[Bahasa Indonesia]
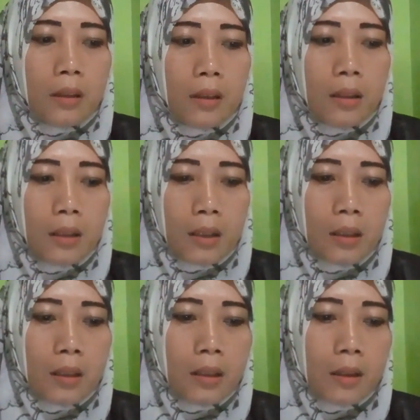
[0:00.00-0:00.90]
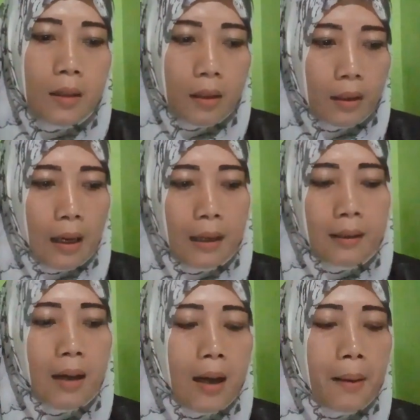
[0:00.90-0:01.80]
ini
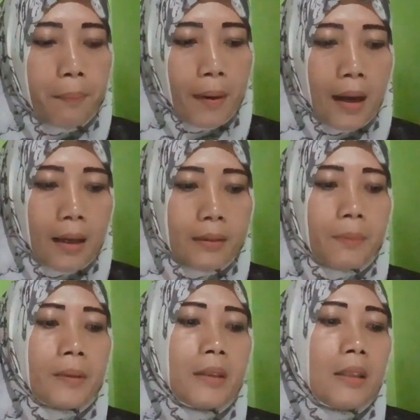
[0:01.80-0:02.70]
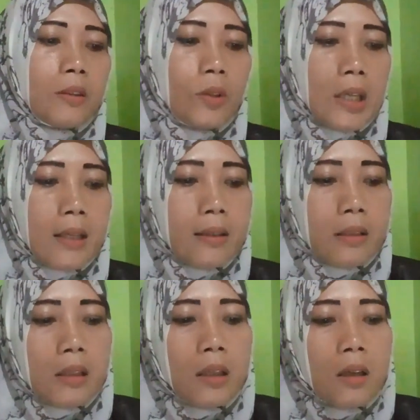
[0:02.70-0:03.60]
karena apa seperti itu ya
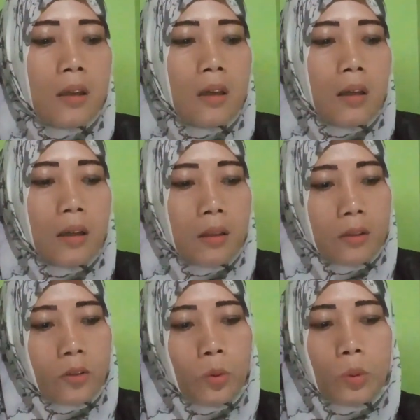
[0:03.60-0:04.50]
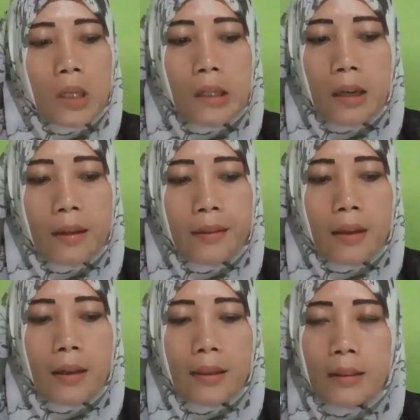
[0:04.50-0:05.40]
jadi uh, juga nggak
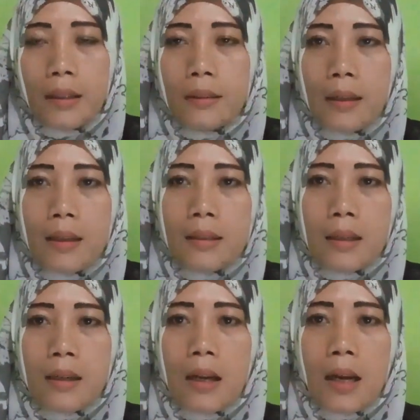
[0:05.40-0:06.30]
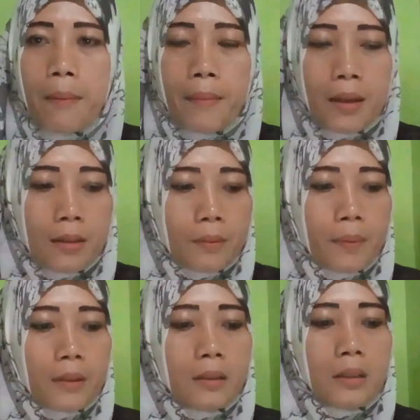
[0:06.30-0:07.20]
ada rasain tanda-tanda hamil
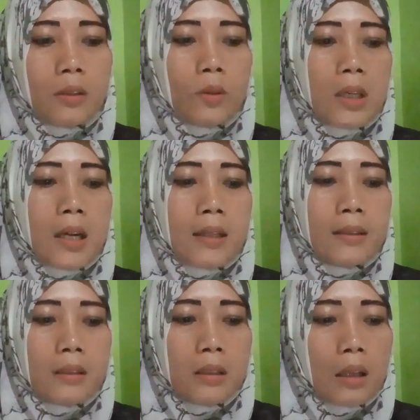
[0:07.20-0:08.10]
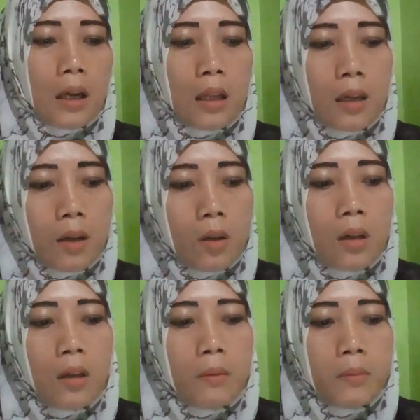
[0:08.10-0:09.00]
seperti itu ya jadi kalau
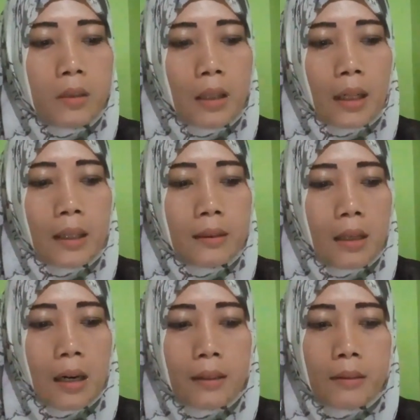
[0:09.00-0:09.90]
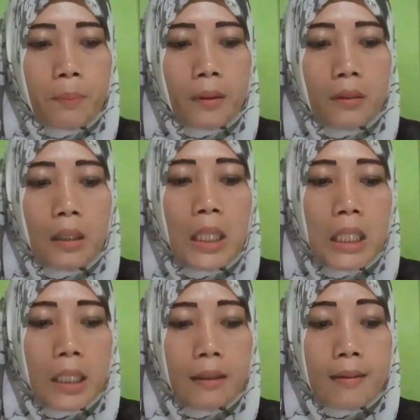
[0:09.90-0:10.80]
misalkan telat seperti
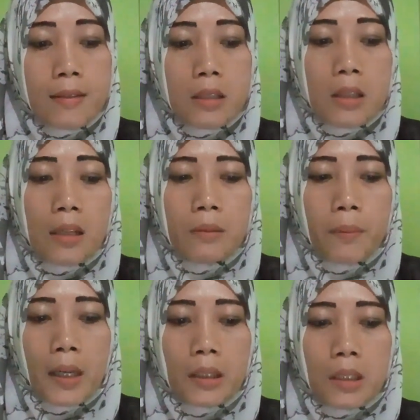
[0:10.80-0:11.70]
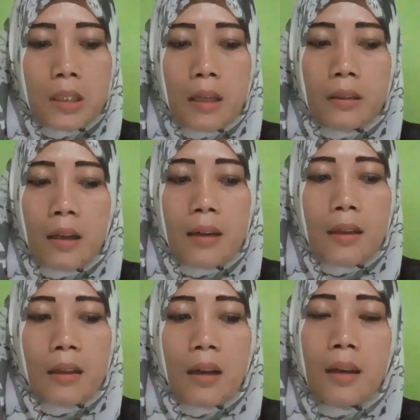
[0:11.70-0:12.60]
ini dan spek ternyata
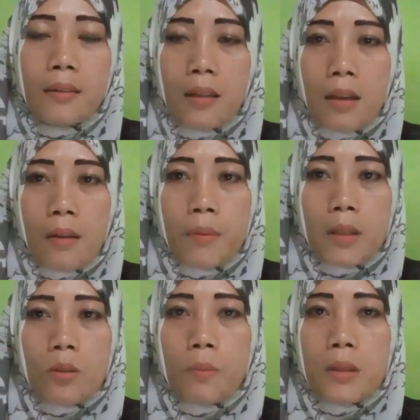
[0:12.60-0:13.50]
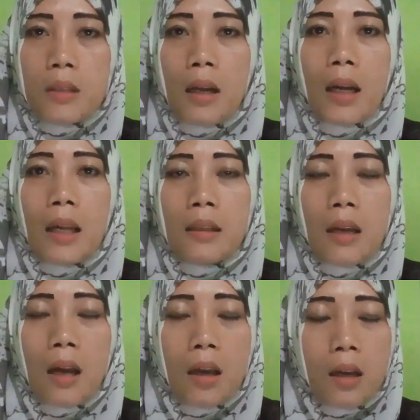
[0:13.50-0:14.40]
negatif itu bisa
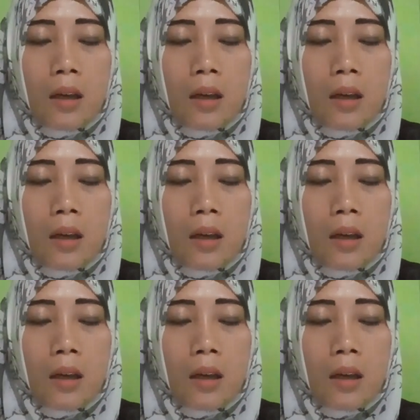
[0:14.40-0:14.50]
karena